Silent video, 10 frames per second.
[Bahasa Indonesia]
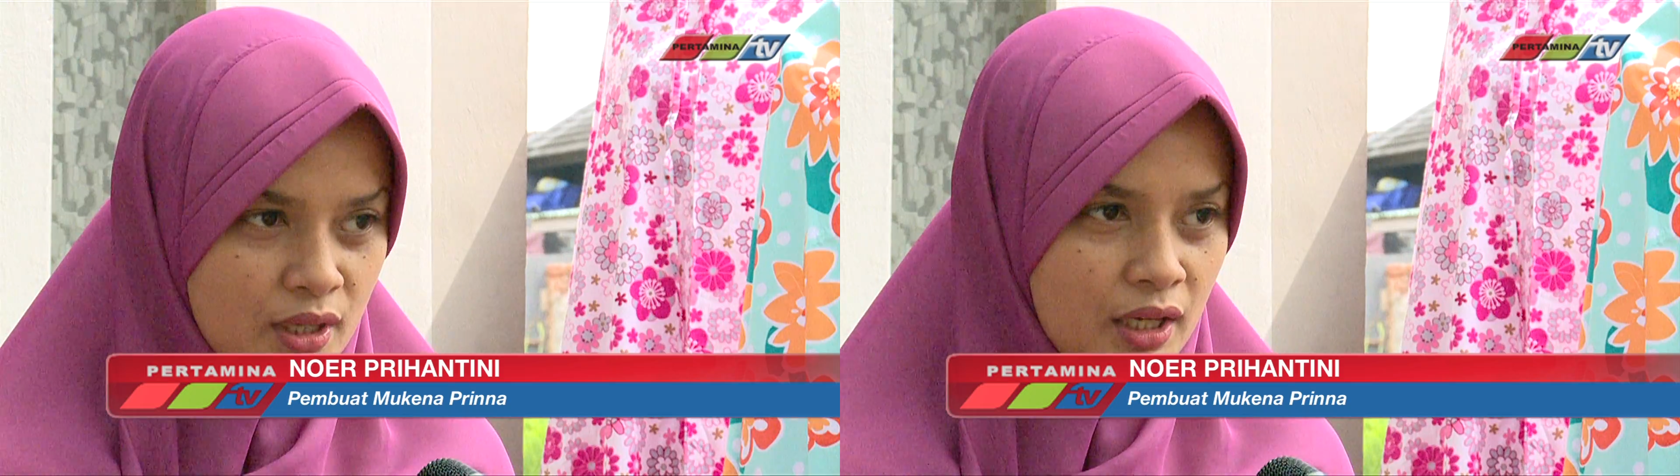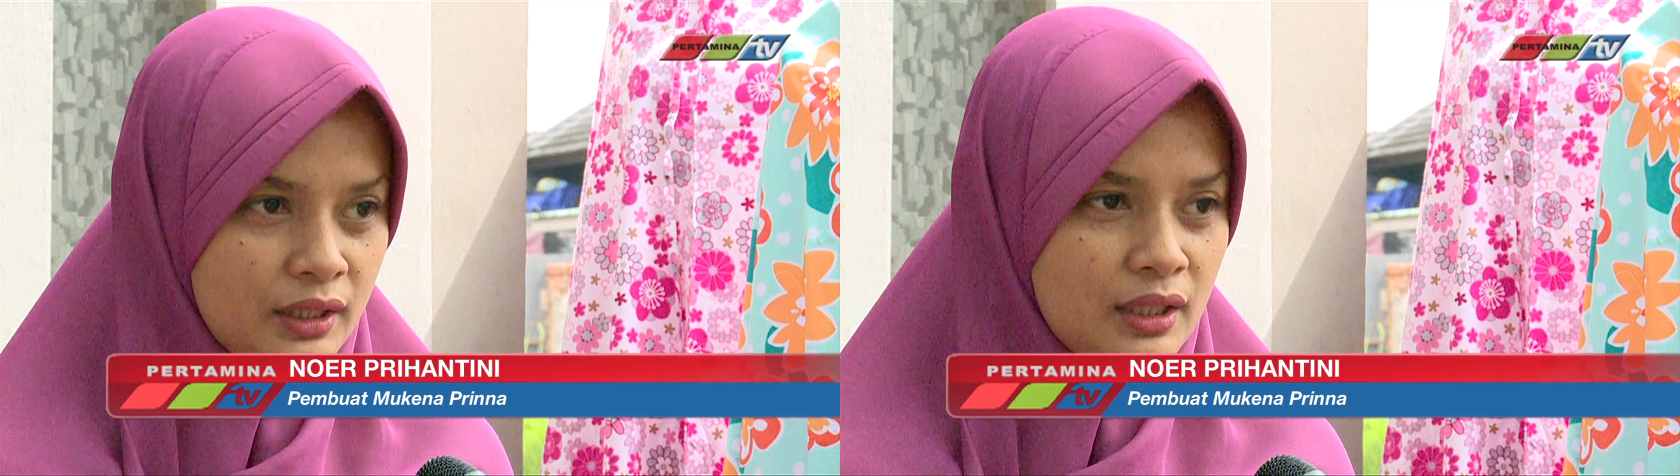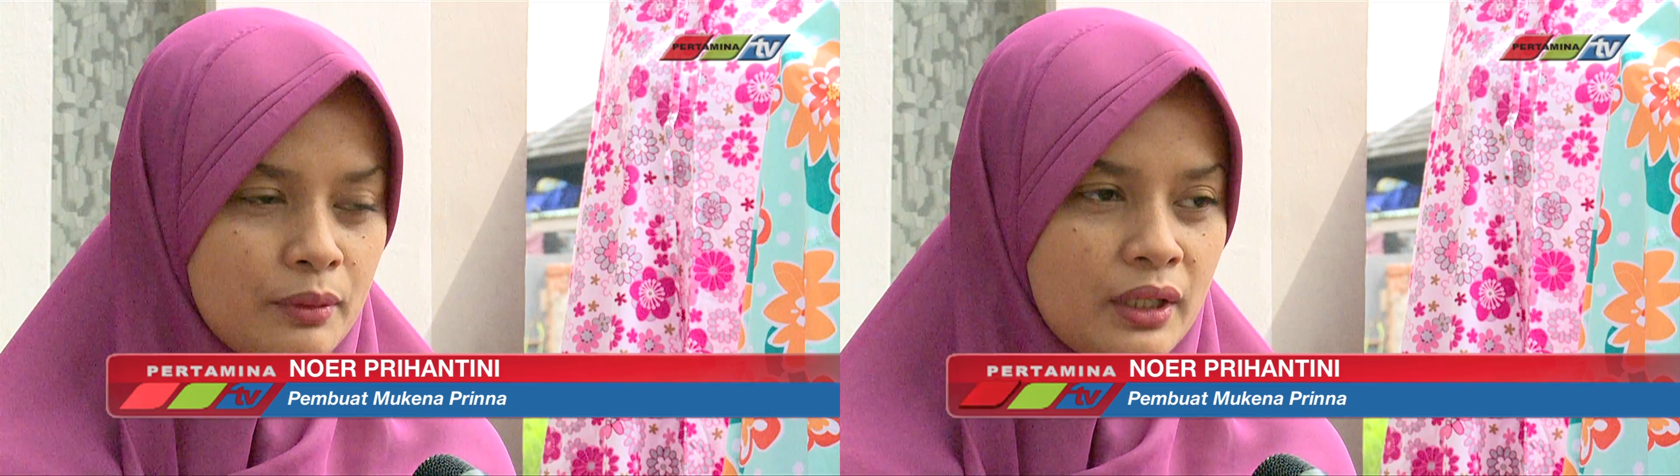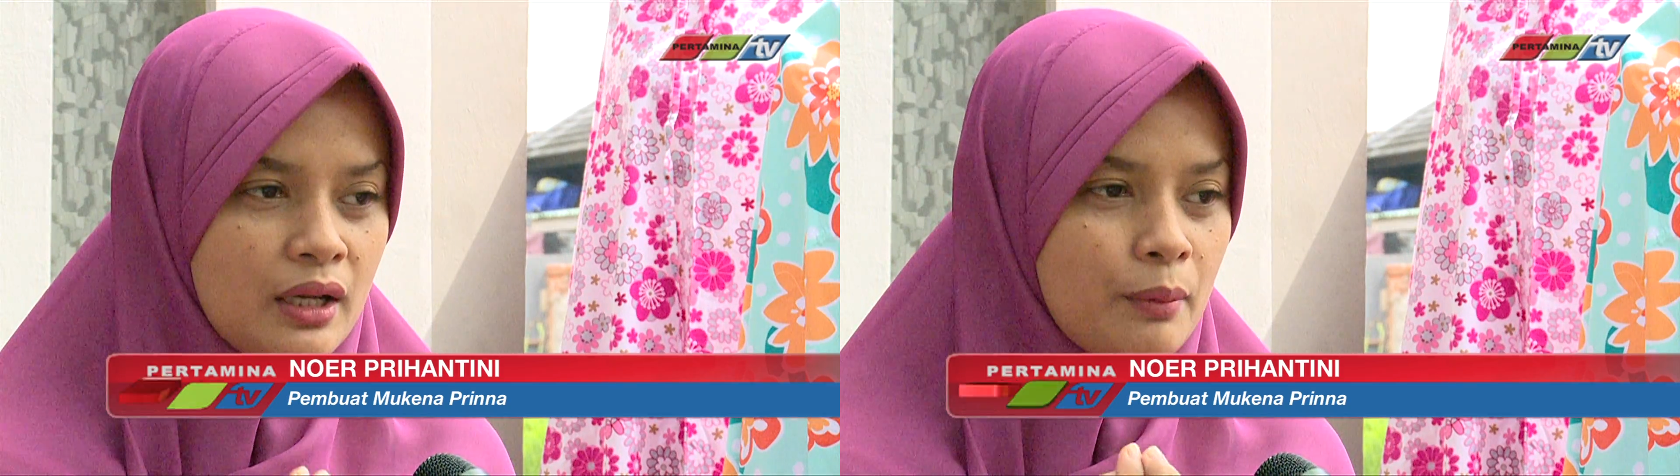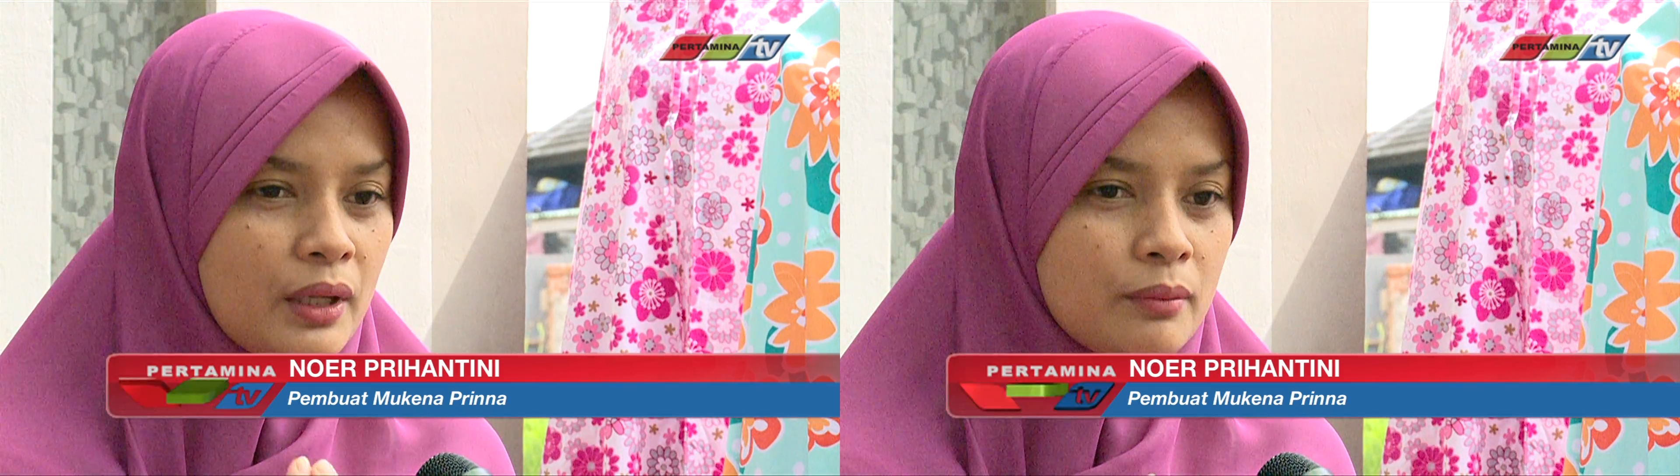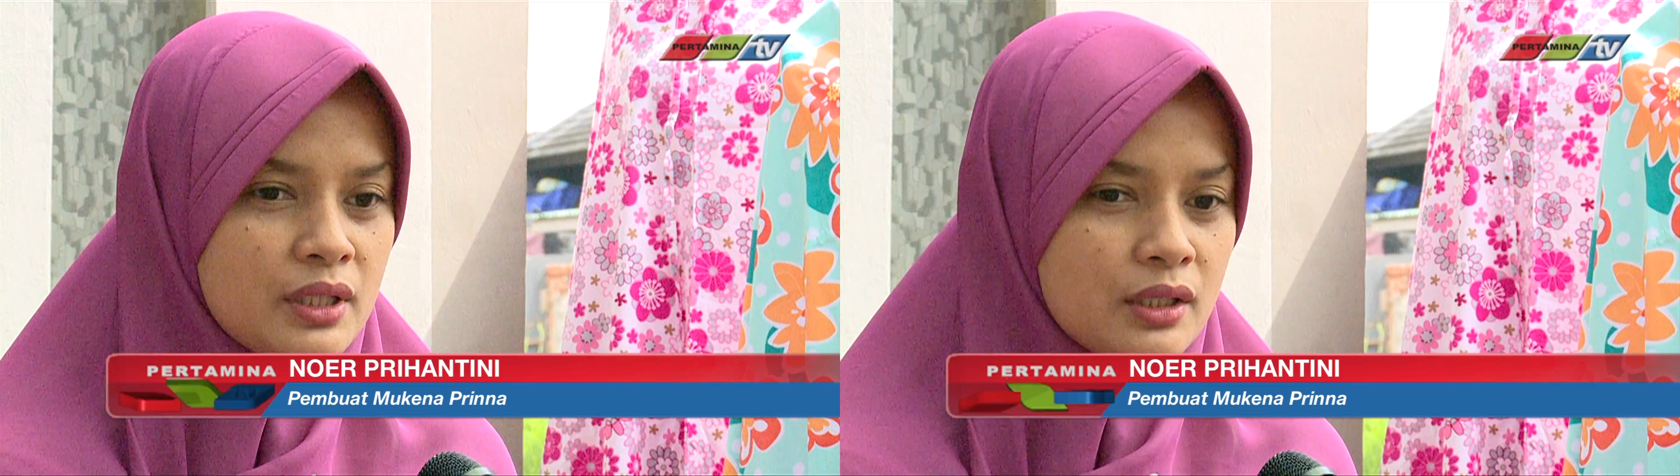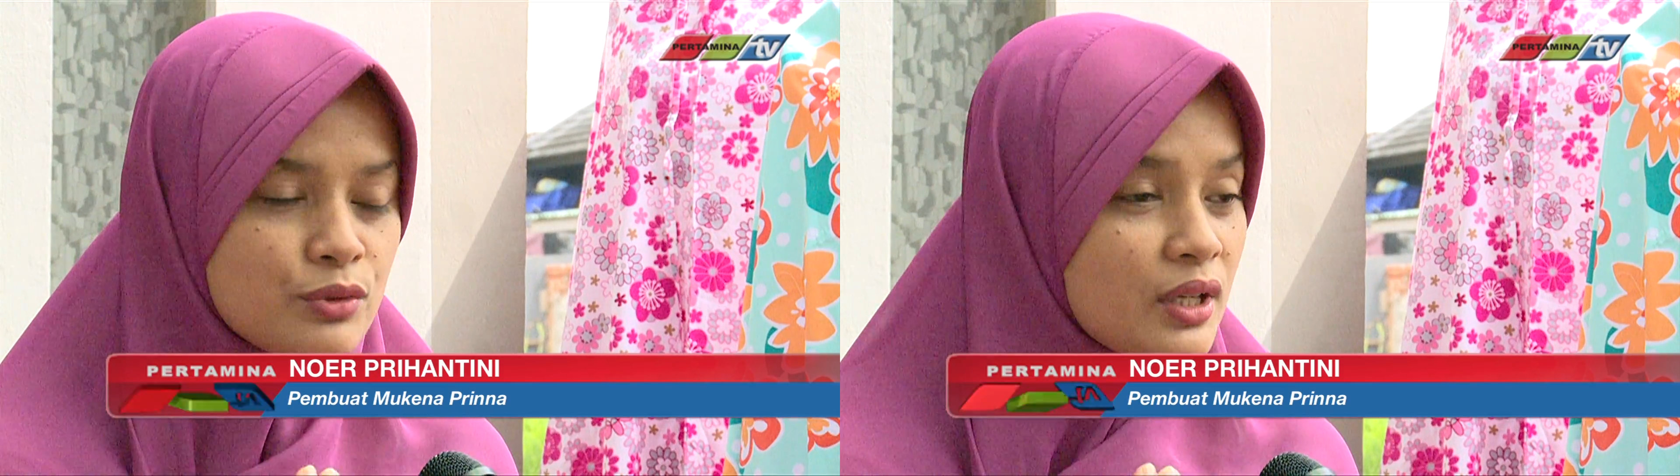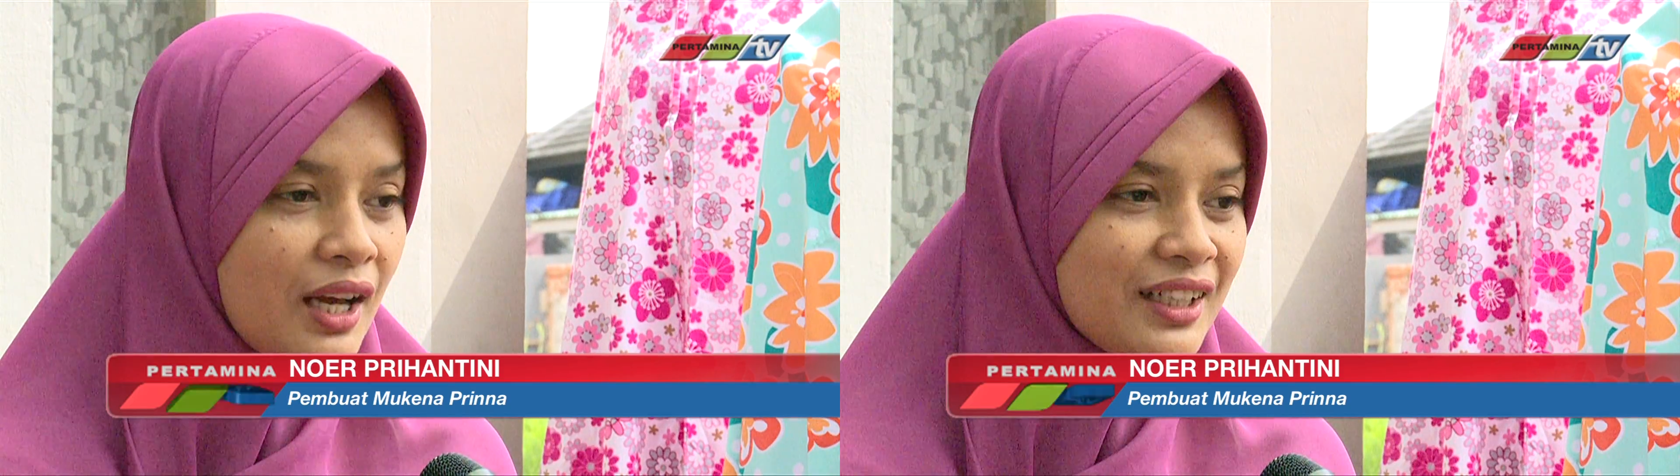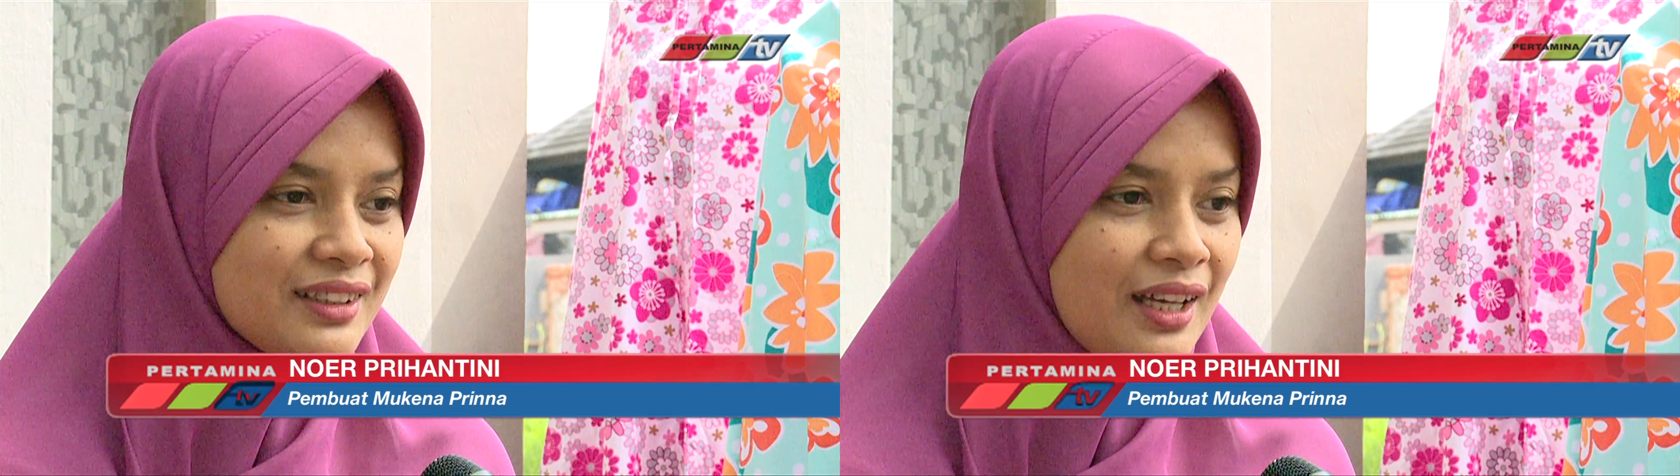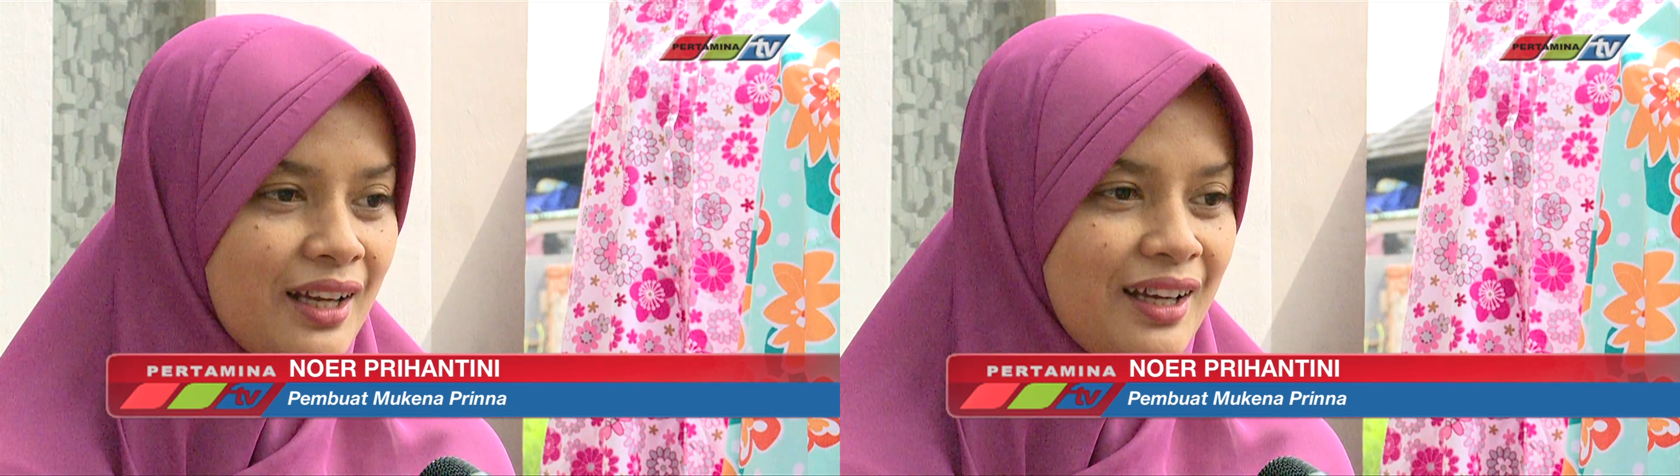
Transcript: usaha kita dan apa yang menjadi usaha kita